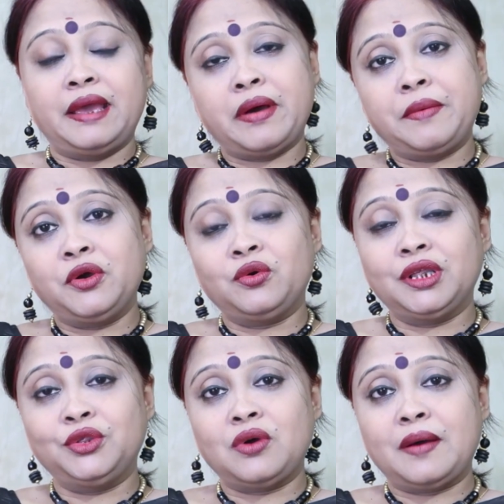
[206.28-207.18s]
এভাবেও
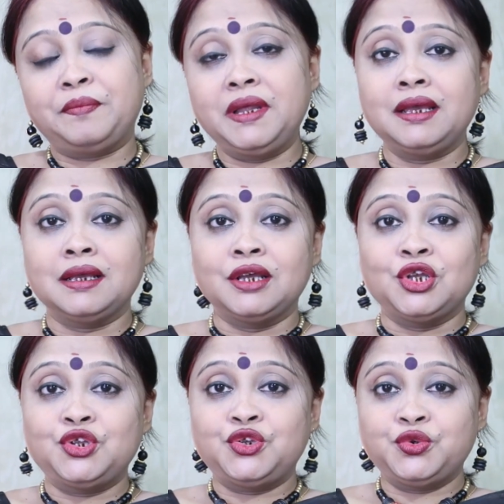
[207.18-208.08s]
কিন্তু আপনি
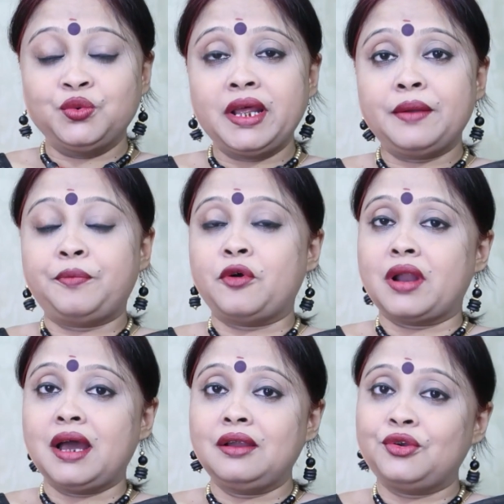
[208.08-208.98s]
চুলের
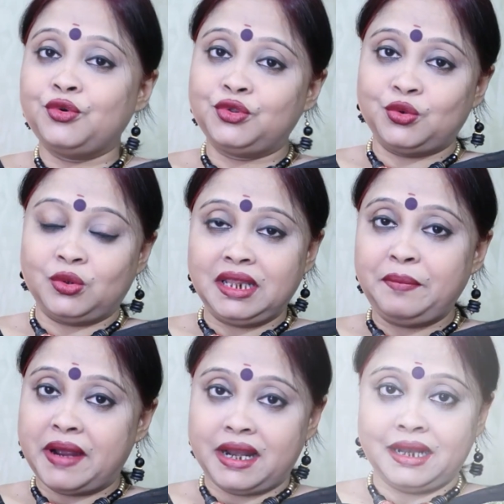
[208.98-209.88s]
পড়া রোধ করতে
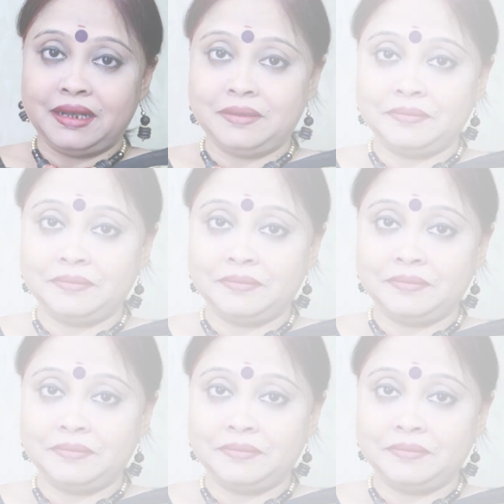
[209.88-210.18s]
পারেন